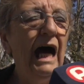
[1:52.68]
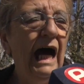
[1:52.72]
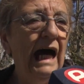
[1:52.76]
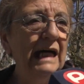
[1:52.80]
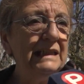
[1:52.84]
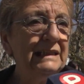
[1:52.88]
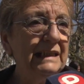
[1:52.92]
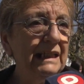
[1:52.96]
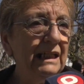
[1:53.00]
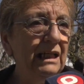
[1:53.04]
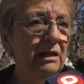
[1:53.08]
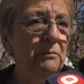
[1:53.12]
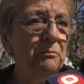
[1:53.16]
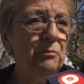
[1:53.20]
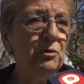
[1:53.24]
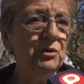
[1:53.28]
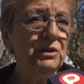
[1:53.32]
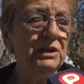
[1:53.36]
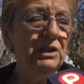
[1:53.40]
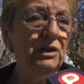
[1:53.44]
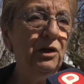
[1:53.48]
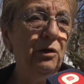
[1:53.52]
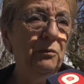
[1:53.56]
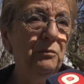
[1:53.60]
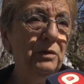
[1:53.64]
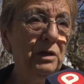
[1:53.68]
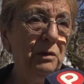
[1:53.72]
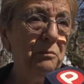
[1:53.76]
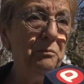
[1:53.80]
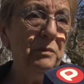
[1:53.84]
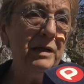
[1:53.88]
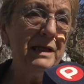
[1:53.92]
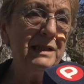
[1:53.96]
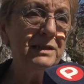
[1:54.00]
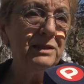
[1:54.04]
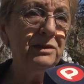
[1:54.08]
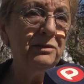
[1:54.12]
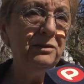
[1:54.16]
Ayer le puse dos mil
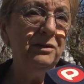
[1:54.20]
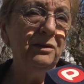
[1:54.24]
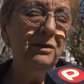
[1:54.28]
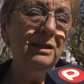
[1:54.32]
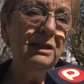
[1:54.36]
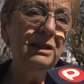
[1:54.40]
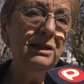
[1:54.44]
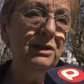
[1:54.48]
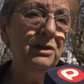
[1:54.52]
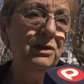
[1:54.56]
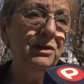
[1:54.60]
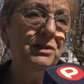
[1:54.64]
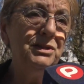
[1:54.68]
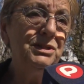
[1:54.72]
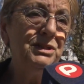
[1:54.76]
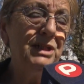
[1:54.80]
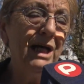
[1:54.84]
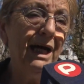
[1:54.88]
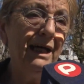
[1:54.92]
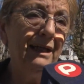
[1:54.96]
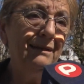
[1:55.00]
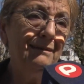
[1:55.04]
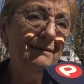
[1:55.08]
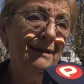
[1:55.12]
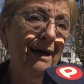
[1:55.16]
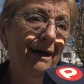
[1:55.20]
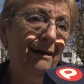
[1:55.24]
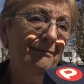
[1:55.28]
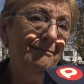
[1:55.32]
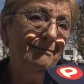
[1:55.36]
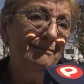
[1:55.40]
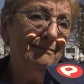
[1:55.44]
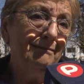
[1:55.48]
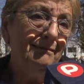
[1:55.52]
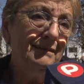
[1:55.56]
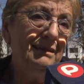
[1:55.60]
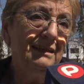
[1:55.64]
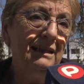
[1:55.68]
pesos y hoy ya está
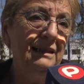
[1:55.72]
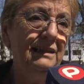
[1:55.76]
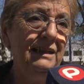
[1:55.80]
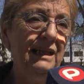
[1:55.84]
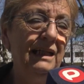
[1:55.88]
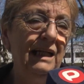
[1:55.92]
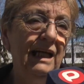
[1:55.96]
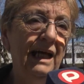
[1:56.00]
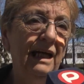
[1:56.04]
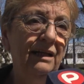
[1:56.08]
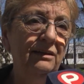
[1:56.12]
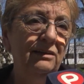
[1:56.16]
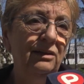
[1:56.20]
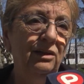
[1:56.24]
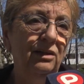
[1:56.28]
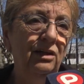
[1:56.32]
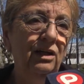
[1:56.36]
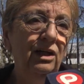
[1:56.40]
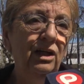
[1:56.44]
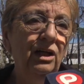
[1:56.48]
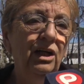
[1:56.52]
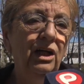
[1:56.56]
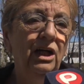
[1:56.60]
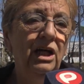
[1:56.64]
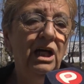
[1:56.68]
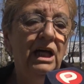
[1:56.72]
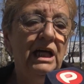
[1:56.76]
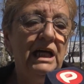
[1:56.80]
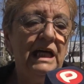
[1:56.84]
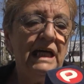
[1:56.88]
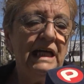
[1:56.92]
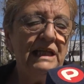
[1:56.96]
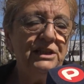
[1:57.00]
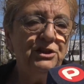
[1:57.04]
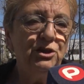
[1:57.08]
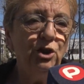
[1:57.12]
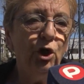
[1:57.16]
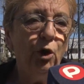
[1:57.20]
titileando.
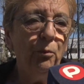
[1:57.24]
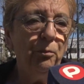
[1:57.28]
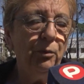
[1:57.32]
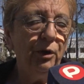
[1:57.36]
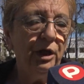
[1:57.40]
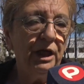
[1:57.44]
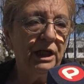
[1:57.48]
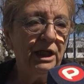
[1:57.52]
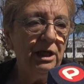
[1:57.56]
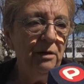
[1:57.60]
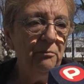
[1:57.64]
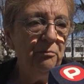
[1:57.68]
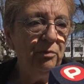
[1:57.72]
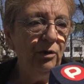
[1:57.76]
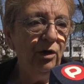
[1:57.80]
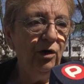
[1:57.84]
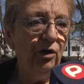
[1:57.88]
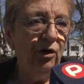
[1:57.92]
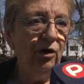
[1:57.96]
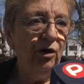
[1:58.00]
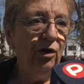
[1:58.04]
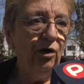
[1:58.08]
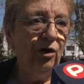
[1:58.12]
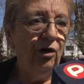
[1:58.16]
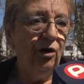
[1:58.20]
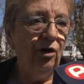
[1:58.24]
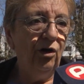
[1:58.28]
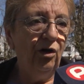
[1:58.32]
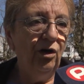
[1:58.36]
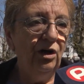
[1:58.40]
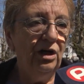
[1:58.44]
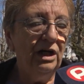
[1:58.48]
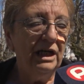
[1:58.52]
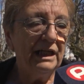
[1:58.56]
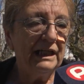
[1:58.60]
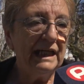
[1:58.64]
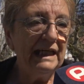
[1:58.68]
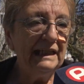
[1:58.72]
Yo, por ejemplo,
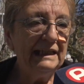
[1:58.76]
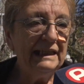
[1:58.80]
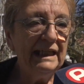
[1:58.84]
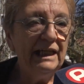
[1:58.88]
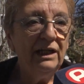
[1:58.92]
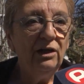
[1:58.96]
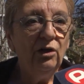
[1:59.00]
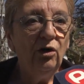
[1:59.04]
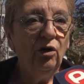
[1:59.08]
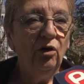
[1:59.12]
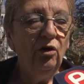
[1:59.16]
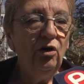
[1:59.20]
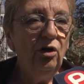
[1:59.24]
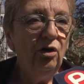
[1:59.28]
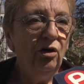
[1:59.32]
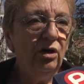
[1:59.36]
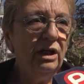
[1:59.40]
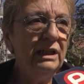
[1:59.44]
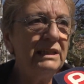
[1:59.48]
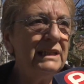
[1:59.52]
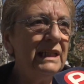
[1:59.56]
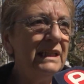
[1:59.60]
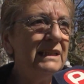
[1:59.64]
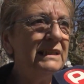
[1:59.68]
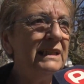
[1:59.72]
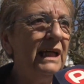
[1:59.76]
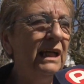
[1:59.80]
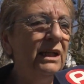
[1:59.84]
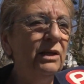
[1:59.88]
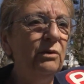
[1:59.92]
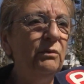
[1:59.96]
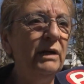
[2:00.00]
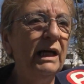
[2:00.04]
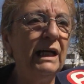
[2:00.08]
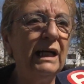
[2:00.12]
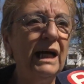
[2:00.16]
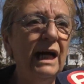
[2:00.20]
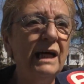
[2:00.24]
¿qué tengo? Lo esencial de
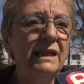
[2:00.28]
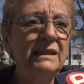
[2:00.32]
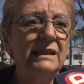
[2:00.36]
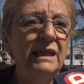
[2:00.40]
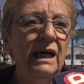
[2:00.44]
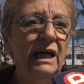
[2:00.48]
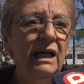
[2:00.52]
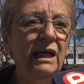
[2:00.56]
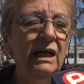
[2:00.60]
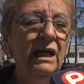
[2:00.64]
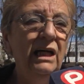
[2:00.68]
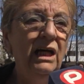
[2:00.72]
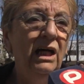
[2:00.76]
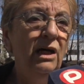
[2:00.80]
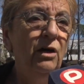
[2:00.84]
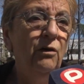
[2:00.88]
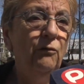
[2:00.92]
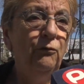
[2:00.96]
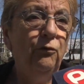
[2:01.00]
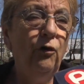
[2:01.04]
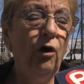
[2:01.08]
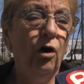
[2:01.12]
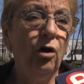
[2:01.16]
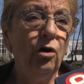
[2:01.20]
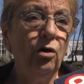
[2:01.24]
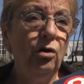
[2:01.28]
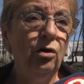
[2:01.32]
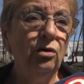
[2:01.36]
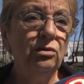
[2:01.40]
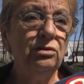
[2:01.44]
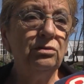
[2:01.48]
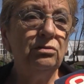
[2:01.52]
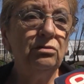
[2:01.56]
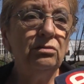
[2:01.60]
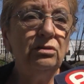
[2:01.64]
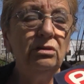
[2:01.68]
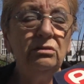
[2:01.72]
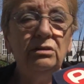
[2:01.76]
una casa, focos
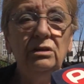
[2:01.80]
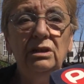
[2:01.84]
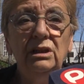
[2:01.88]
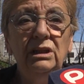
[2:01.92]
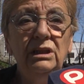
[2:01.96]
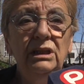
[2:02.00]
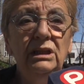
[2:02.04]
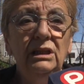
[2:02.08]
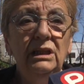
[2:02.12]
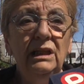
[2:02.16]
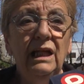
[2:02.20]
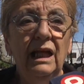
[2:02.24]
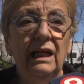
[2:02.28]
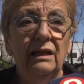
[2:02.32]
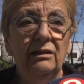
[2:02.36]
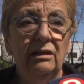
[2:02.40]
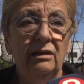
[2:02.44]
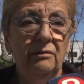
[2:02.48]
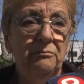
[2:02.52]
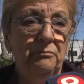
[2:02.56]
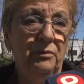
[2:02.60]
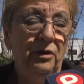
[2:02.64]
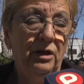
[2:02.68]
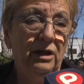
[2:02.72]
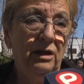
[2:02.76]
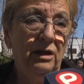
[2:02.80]
y, por